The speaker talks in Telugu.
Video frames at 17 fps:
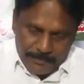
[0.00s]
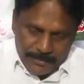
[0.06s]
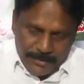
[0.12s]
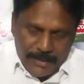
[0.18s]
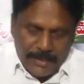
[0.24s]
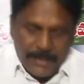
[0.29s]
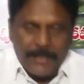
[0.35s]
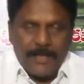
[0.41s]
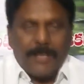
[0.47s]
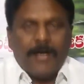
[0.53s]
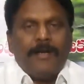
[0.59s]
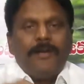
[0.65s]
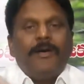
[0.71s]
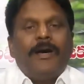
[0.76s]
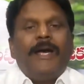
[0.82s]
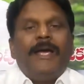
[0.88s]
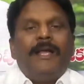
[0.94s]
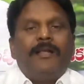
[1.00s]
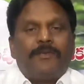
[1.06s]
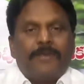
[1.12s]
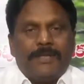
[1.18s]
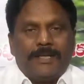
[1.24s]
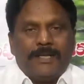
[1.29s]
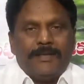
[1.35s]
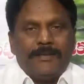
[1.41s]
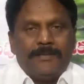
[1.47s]
తన
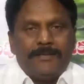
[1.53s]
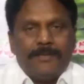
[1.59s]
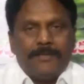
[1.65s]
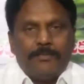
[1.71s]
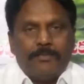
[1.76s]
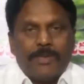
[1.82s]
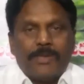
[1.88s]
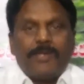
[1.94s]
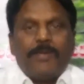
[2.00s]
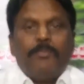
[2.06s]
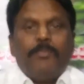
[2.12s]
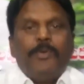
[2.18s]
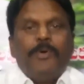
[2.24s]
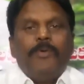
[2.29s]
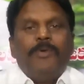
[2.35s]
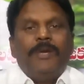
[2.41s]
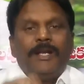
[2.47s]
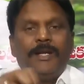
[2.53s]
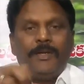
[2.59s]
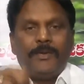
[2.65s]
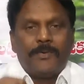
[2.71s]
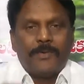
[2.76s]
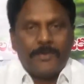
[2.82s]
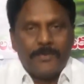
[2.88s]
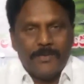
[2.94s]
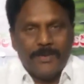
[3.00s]
అనుయాయులతోటి మొత్తం భూములన్నీ
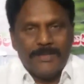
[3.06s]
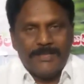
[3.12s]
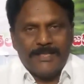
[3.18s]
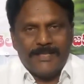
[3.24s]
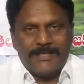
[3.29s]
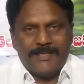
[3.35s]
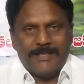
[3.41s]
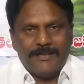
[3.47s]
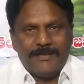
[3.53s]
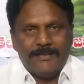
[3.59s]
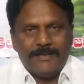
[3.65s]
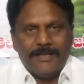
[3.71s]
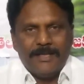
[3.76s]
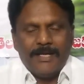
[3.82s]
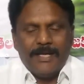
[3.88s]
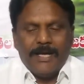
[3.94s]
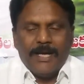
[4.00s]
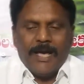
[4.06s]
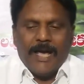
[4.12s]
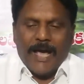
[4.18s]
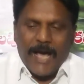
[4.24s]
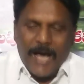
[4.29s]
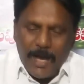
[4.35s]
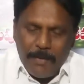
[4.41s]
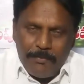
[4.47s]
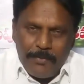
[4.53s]
కొనుగోలు చేసి
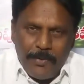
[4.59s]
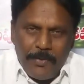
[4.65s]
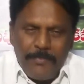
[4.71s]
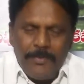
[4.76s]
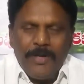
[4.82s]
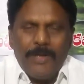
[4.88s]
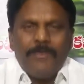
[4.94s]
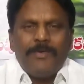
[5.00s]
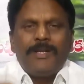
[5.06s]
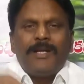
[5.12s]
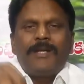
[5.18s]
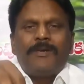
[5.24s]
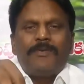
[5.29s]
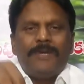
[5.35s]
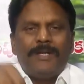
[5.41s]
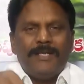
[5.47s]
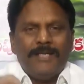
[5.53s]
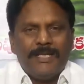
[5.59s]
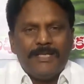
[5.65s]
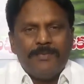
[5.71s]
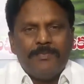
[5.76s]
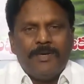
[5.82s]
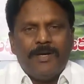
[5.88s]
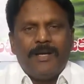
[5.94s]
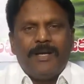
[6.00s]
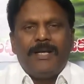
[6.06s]
ఆ భూమిలో ఉన్నటువంటి
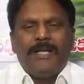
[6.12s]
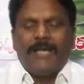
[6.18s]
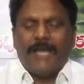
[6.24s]
యజమానుల్ని